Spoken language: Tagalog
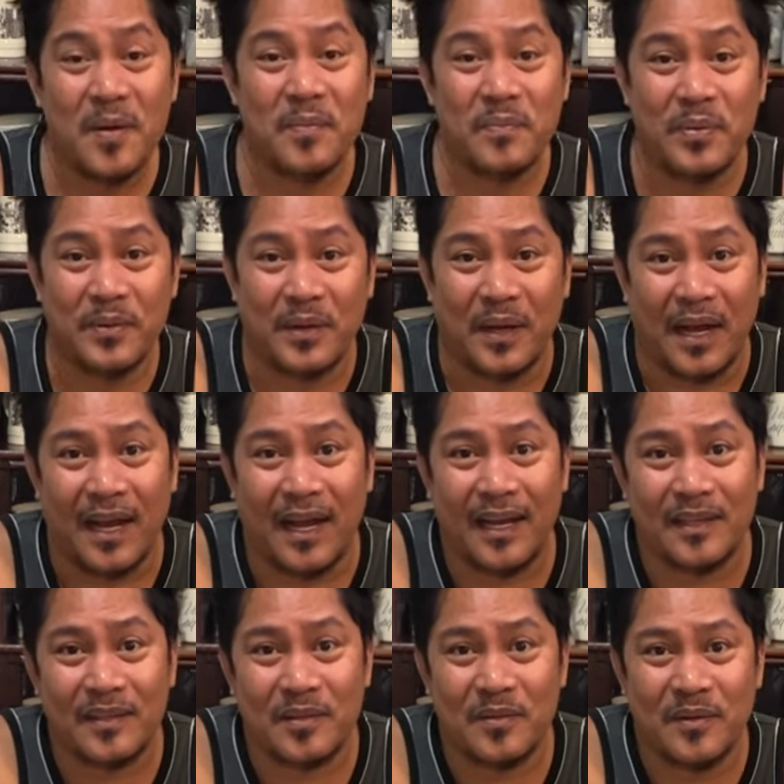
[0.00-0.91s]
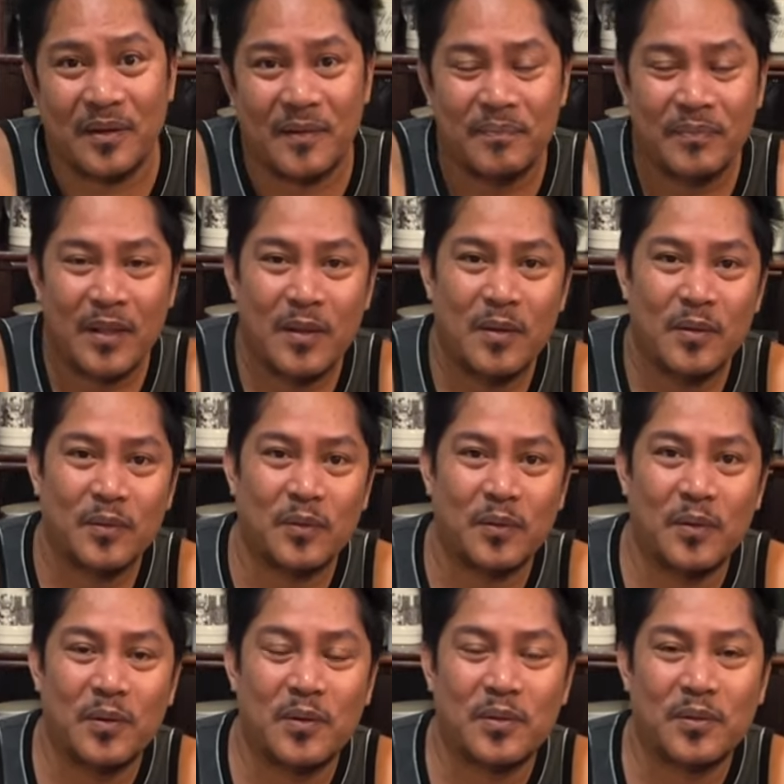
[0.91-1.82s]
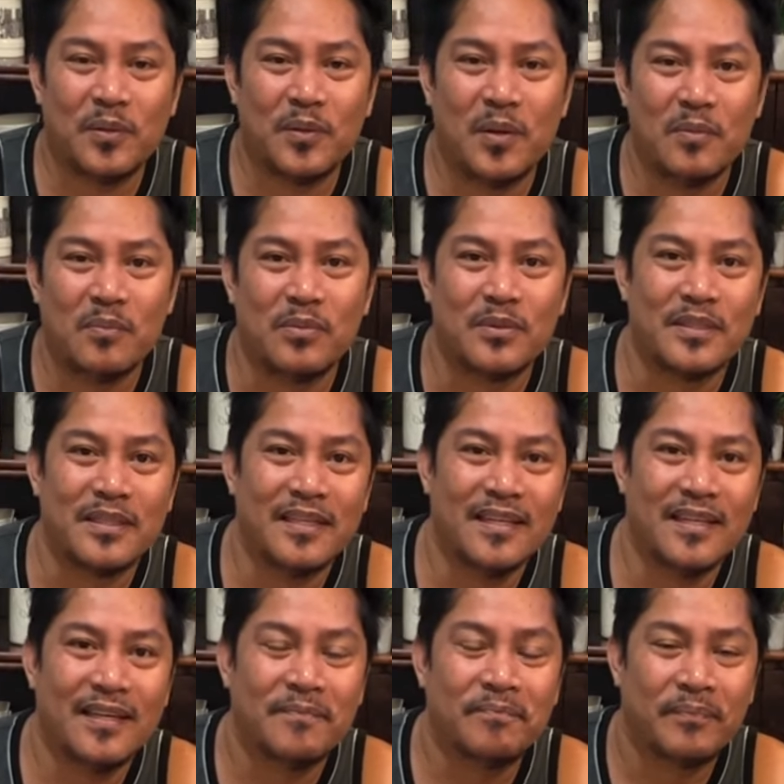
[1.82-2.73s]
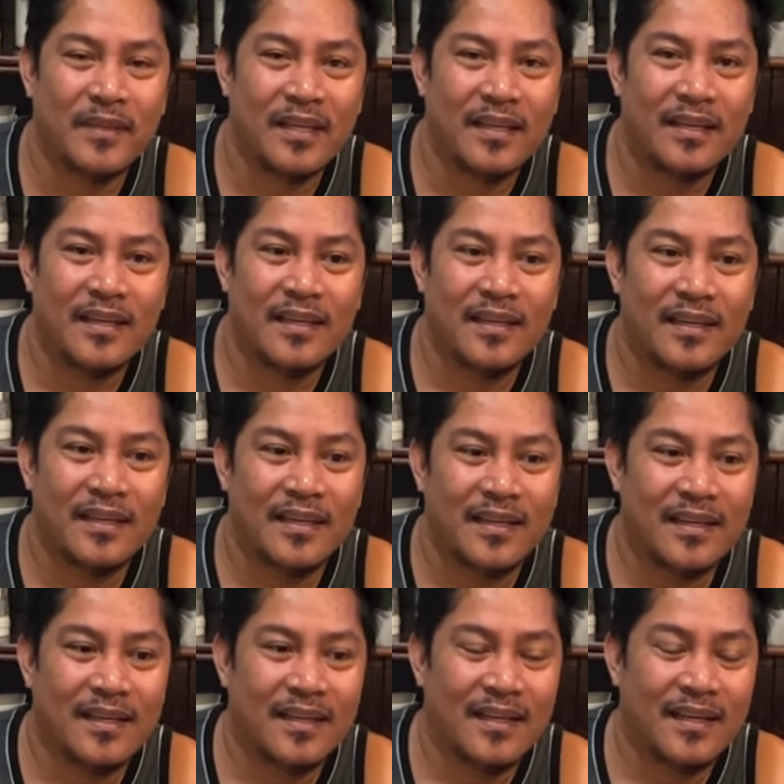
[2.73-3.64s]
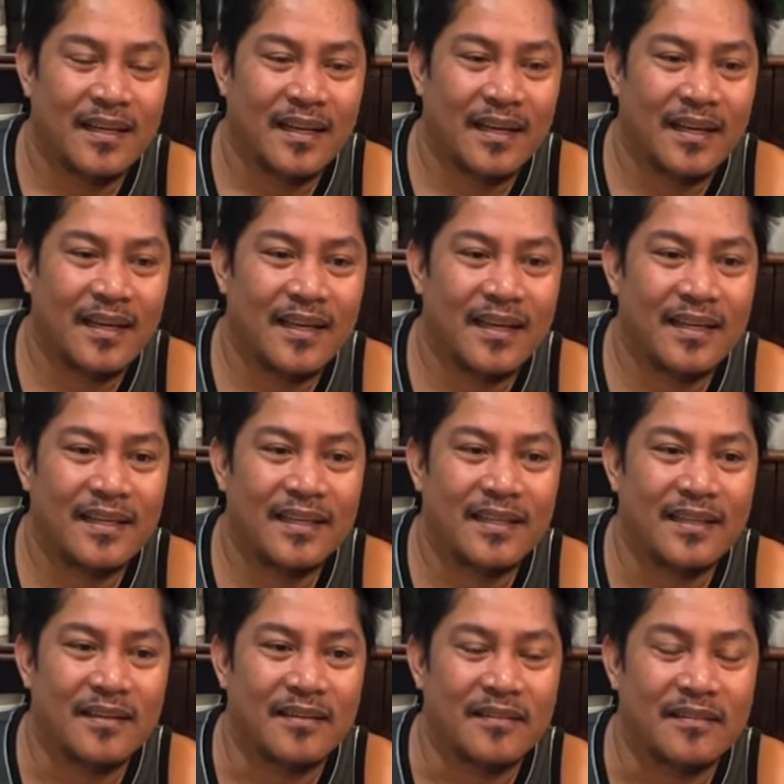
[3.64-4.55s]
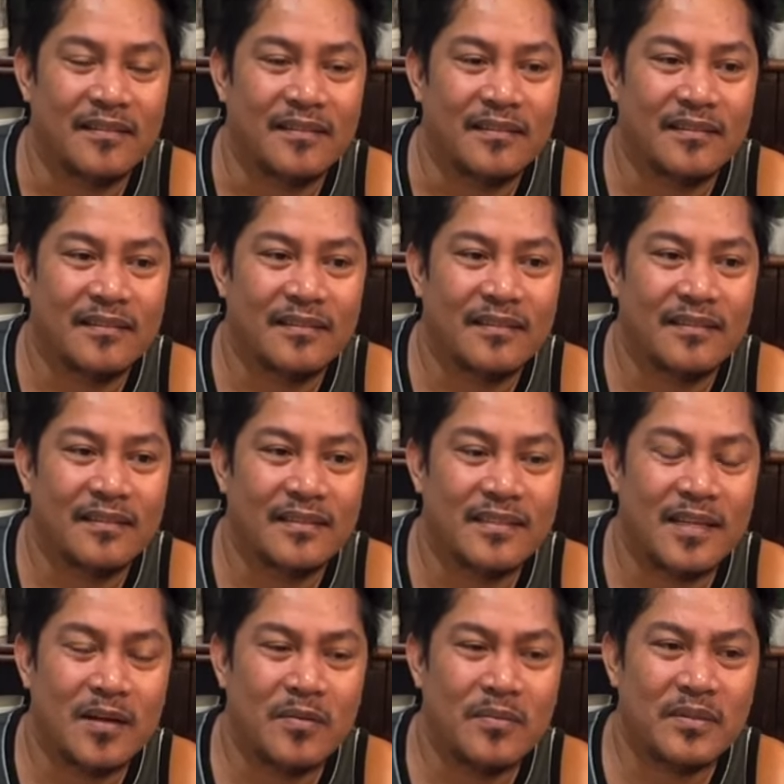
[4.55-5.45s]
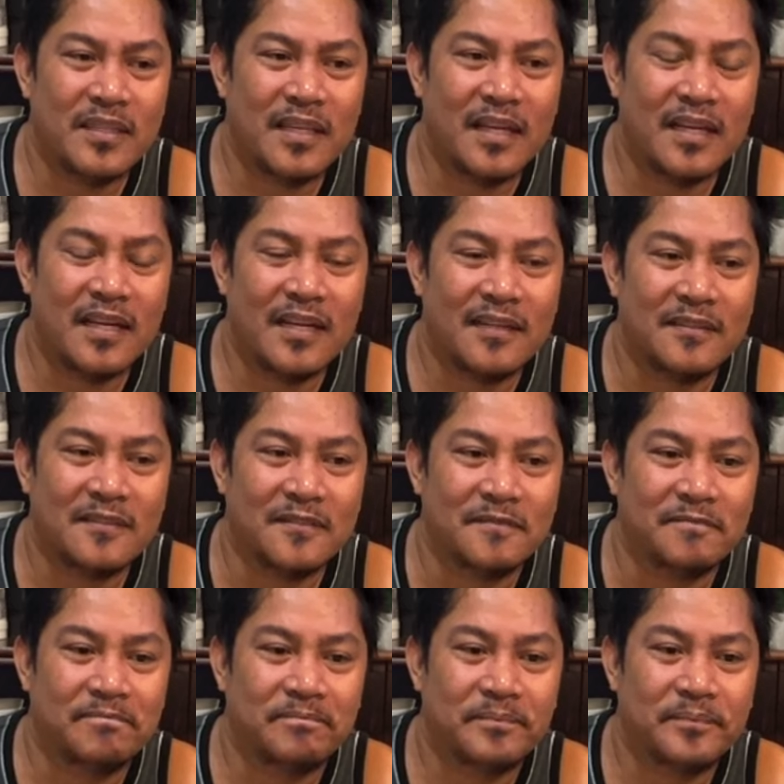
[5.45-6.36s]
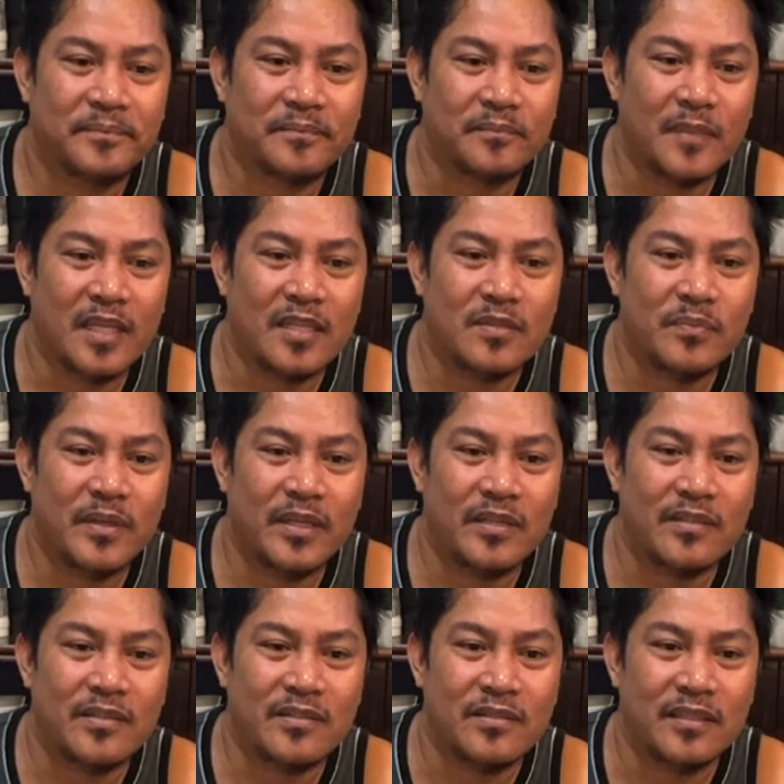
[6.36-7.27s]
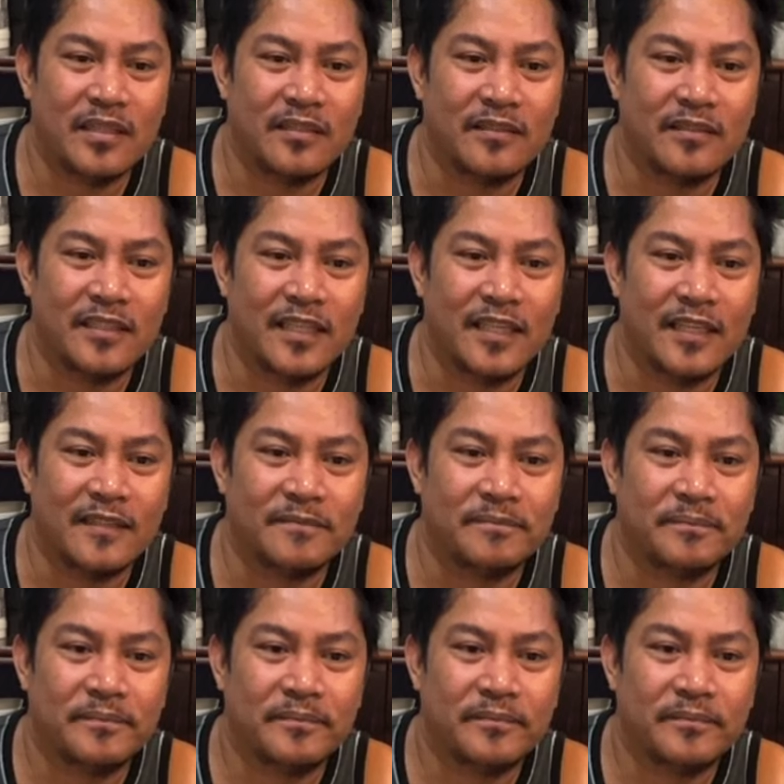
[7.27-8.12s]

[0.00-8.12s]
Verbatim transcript: Opo, nakakatawa. Tulong-tulong po sila. Ay, nako. Masama po talaga, no? May experience yung ganito na